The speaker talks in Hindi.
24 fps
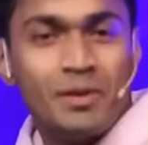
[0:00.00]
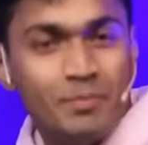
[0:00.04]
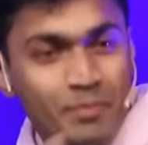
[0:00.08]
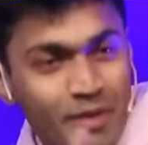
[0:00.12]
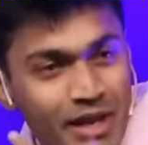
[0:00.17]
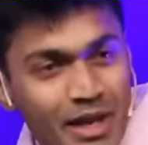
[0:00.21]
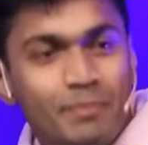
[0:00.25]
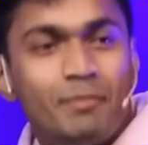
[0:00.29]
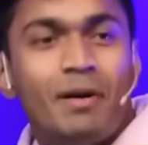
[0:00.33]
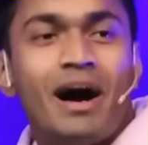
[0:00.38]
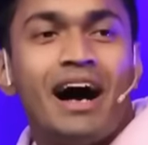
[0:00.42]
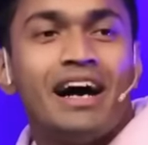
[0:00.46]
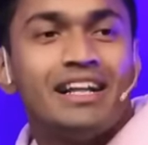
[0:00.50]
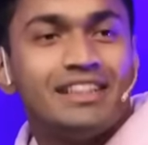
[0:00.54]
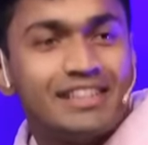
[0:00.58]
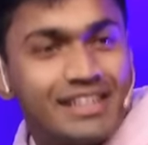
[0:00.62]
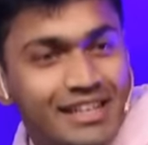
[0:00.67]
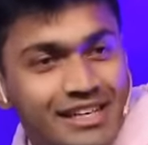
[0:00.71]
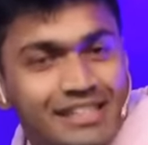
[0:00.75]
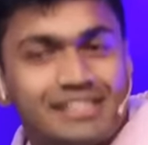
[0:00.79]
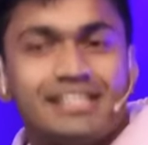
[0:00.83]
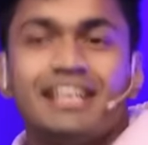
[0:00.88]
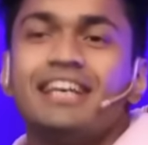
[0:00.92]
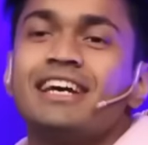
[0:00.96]
मेरे बाद
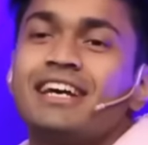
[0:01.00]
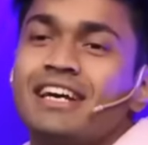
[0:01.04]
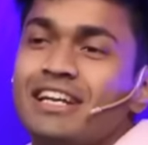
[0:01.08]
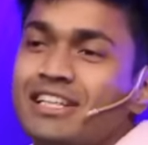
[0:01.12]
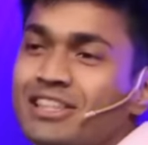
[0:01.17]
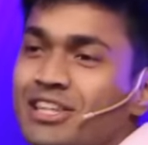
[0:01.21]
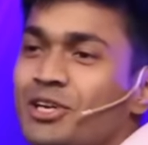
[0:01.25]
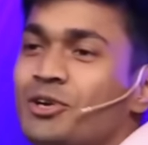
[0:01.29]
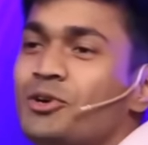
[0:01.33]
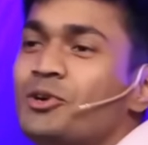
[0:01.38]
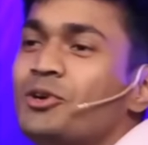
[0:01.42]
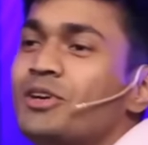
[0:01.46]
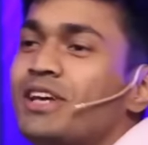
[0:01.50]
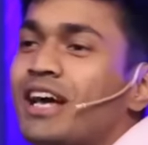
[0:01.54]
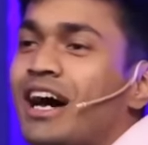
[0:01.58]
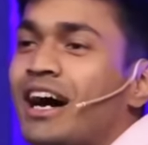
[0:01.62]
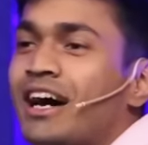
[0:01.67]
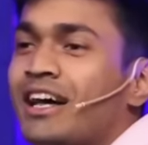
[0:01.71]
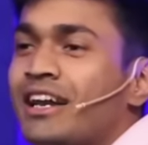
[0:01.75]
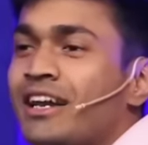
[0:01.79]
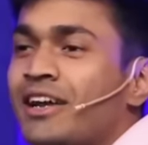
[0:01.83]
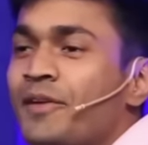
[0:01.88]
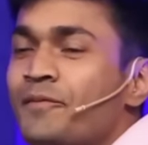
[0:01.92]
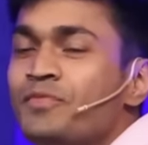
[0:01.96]
किसे करते हो
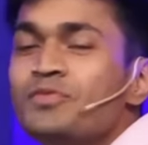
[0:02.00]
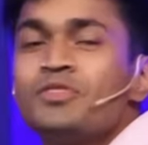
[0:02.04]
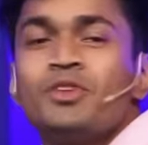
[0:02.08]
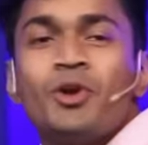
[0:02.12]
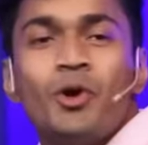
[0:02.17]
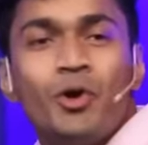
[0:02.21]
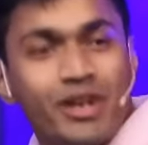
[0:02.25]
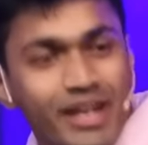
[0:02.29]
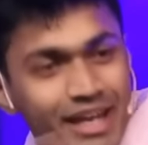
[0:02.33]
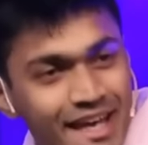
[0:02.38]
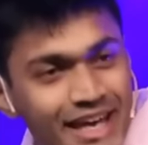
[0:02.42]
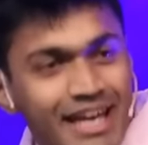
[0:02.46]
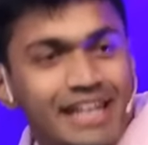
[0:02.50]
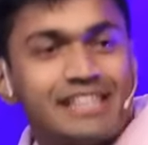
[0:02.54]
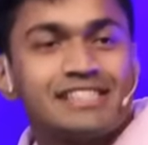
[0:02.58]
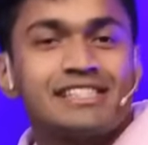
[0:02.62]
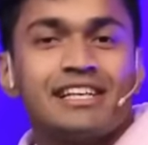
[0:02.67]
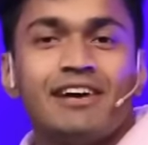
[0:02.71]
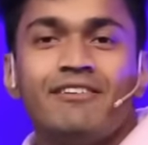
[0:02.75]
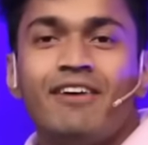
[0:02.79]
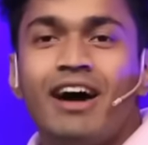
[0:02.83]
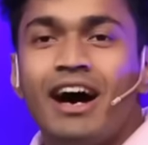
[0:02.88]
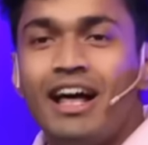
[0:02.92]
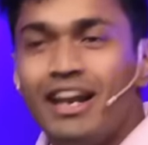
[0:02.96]
यार और एक
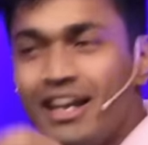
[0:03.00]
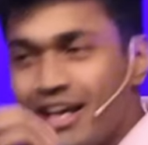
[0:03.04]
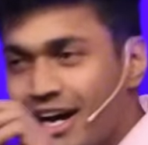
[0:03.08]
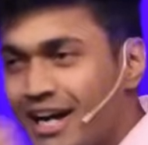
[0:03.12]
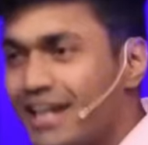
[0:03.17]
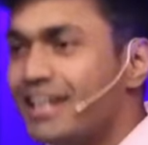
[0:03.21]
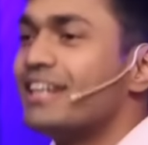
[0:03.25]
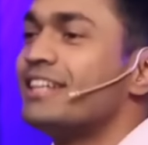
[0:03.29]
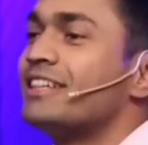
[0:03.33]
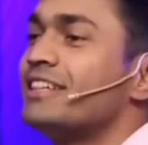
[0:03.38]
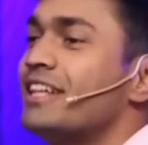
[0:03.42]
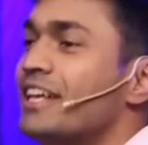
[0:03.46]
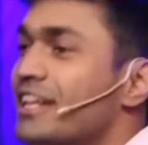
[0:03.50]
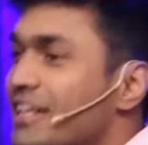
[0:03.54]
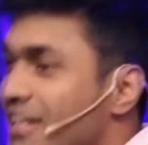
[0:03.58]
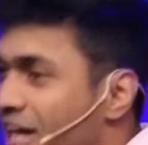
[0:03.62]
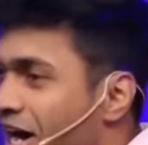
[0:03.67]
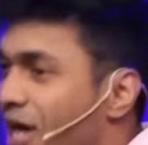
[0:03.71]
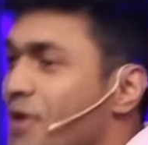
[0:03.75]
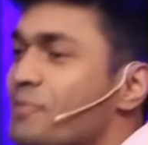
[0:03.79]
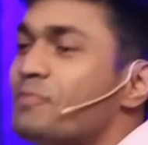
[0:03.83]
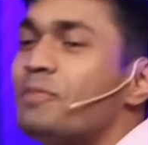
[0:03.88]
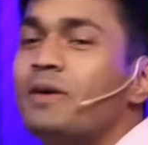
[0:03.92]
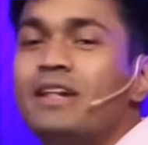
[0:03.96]
सवाल हर एक दिन
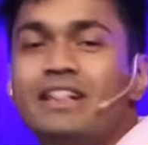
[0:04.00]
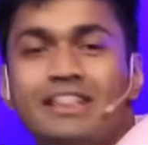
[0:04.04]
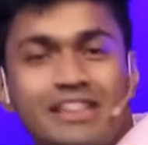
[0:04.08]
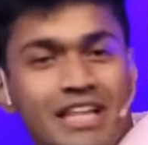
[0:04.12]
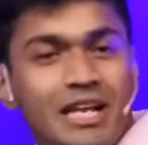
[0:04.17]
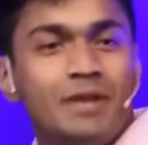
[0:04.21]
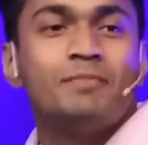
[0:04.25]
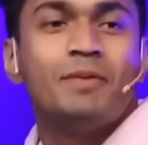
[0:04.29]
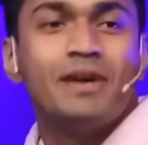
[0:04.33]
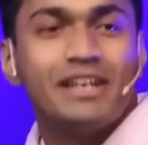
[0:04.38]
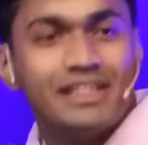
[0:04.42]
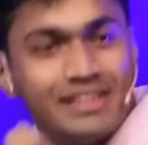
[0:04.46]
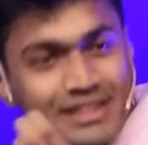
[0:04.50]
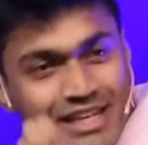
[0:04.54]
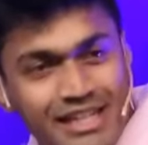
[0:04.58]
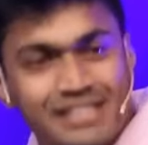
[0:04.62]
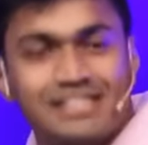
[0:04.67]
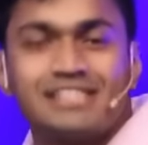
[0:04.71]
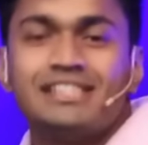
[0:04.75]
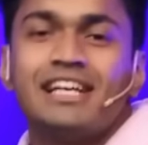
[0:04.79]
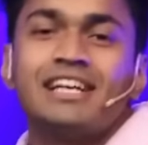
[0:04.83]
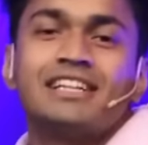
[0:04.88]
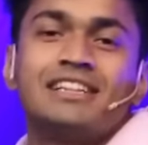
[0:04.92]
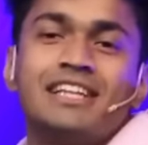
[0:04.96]
हर पल दिल पर
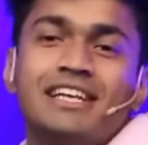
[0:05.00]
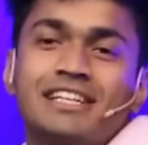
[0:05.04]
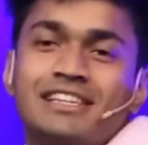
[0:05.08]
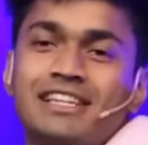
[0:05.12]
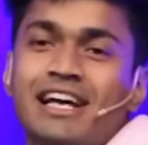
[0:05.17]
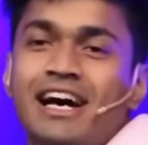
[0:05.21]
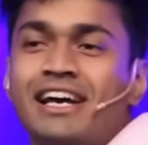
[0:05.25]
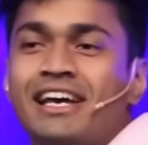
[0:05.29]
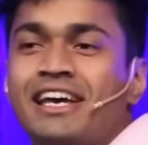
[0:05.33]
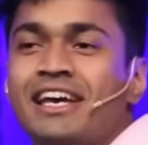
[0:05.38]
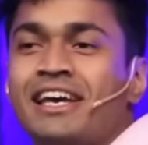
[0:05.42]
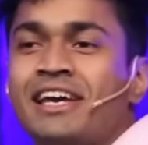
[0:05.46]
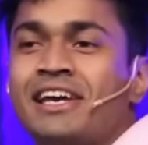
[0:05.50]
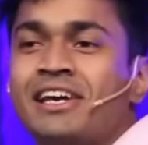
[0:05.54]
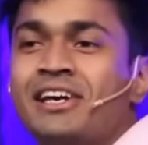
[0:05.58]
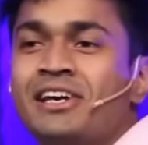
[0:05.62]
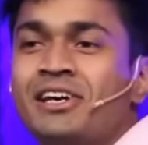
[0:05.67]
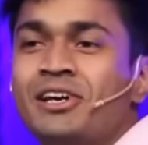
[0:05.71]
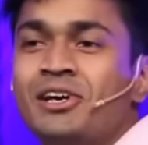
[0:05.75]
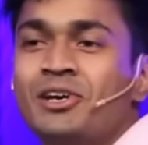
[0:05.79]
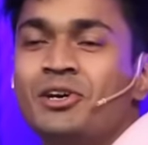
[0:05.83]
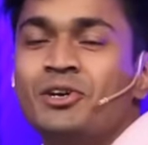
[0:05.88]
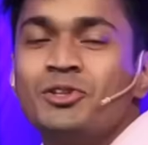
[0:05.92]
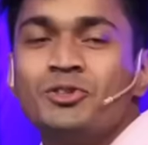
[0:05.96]
दस्तक देता है
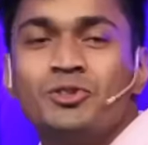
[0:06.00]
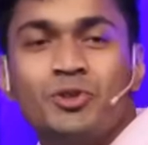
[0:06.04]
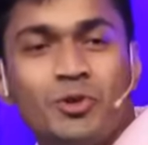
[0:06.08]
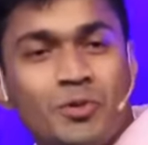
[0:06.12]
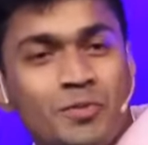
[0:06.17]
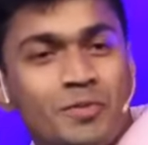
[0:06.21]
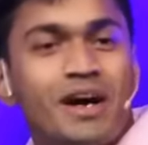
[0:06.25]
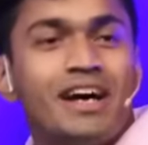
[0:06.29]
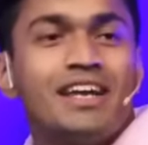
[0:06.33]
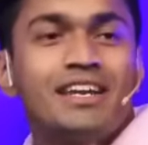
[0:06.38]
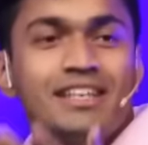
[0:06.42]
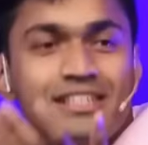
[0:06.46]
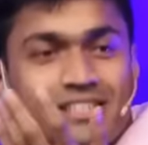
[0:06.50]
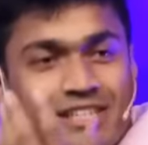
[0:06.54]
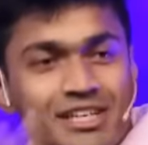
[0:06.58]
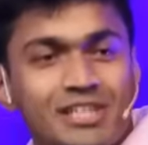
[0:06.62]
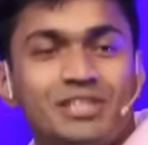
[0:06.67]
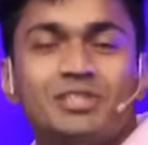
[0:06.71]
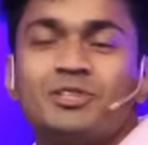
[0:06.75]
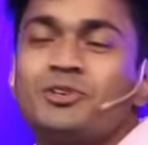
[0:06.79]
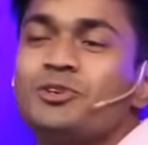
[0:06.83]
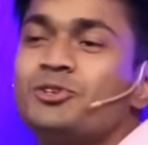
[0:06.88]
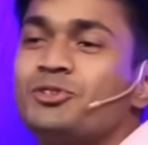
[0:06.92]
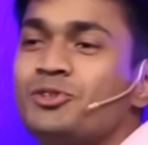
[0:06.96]
तुम
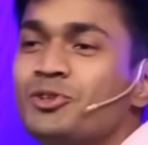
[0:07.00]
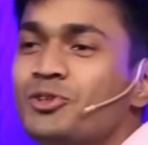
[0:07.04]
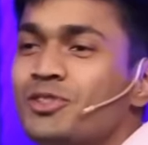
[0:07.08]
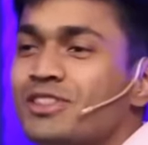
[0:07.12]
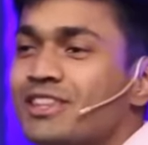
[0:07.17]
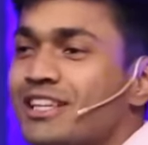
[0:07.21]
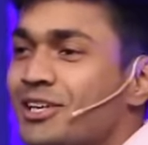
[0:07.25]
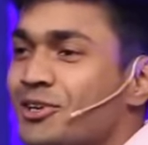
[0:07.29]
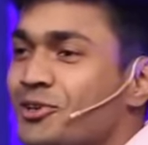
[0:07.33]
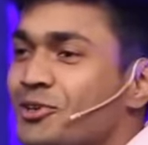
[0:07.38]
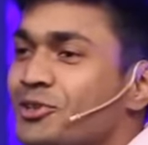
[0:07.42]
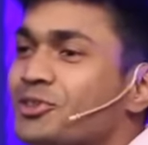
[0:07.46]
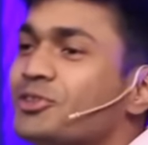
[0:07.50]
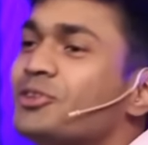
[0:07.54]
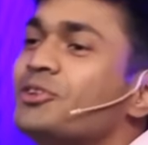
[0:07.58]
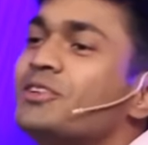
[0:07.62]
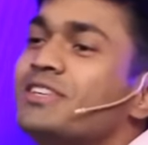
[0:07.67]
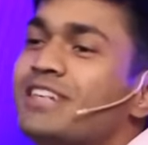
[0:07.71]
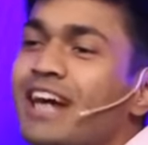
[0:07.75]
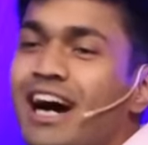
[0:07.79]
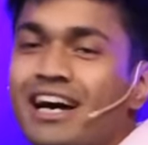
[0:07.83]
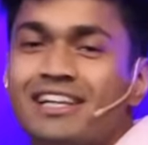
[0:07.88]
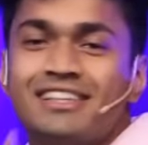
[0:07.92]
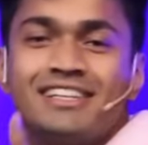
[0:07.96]
अरिजीत को सुनते हो तो
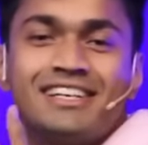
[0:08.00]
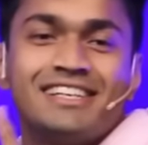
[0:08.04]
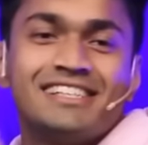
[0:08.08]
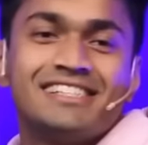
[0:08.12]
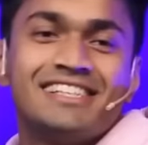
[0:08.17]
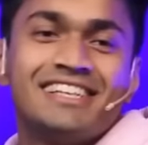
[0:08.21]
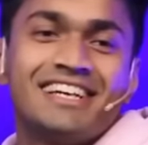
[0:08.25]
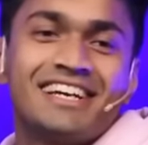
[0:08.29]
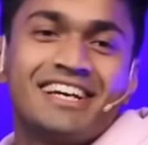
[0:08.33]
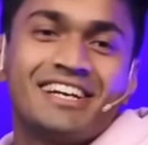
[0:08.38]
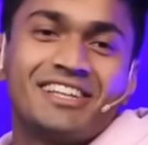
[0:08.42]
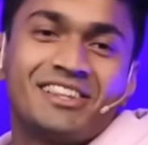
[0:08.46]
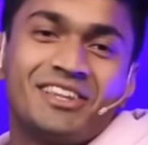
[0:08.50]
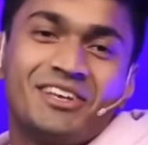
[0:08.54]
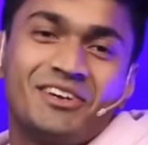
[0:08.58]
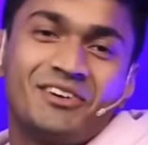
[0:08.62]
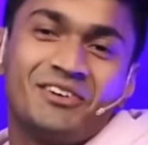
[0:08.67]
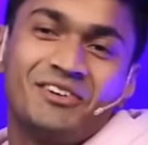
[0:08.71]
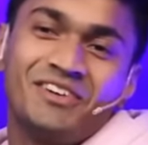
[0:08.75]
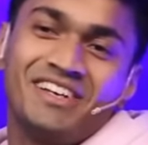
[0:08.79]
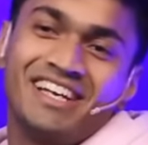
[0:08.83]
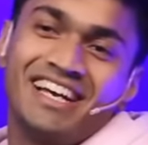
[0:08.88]
याद किसे करते हो